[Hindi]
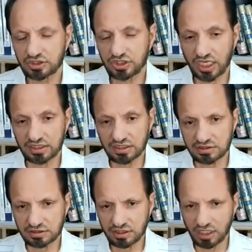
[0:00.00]
शायद
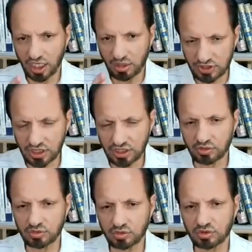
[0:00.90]
इस्लाम ने
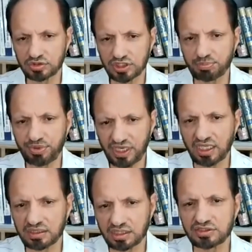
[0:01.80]
इनको ये
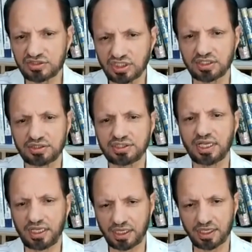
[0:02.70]
पहला दर्श ये
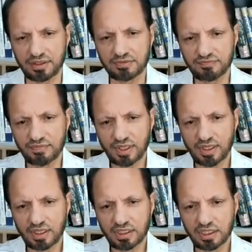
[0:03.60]
दिया है
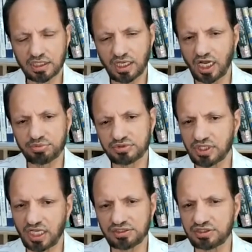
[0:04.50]
कि आप
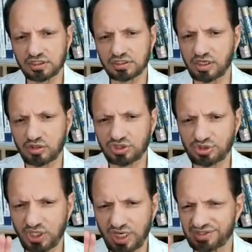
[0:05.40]
साइंस
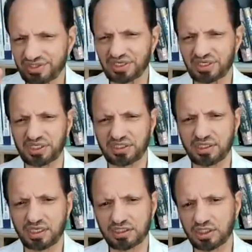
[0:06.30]
टेक्नोलॉजी को हाथ ना
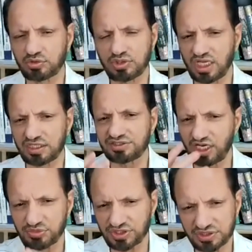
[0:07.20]
लगाइएगा ये कोई गैर
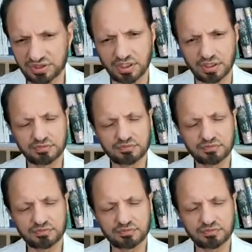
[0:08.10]
इस्लामी चीज़ है